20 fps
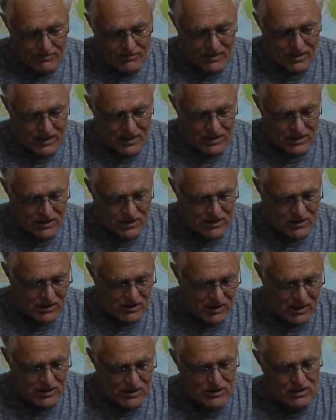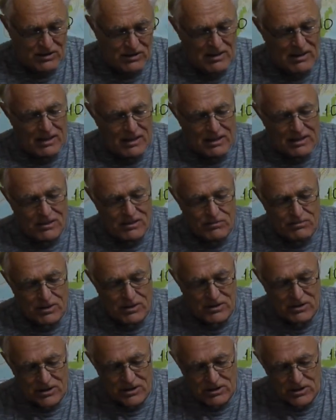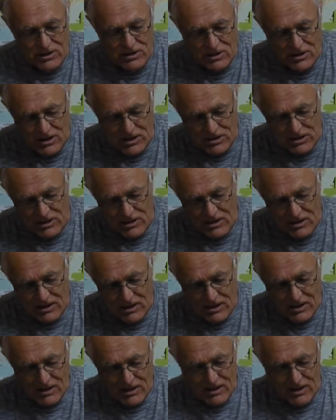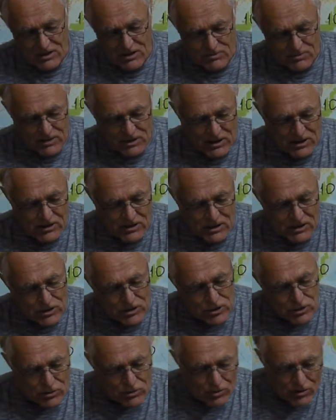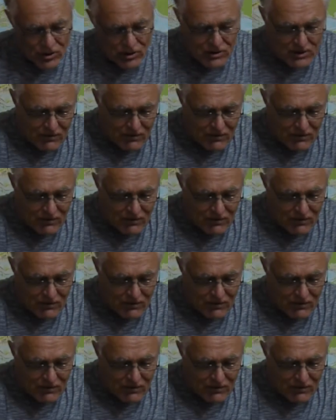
наша задача, теперь наша задача рассмотреть еще один